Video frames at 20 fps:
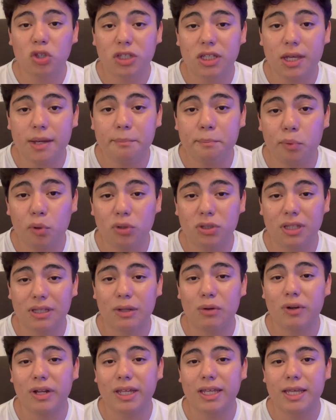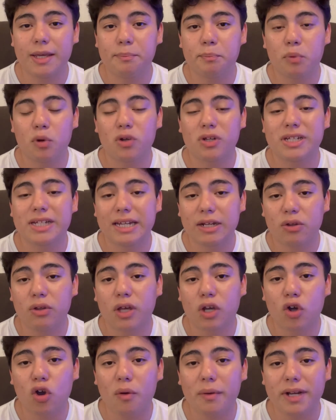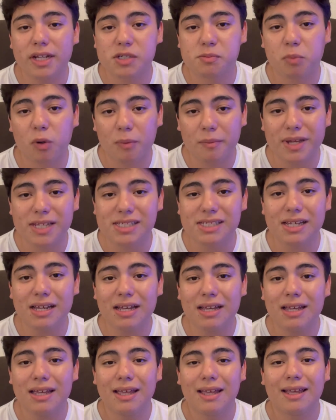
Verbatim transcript: tiempo tener un equipo lleno de jóvenes promesa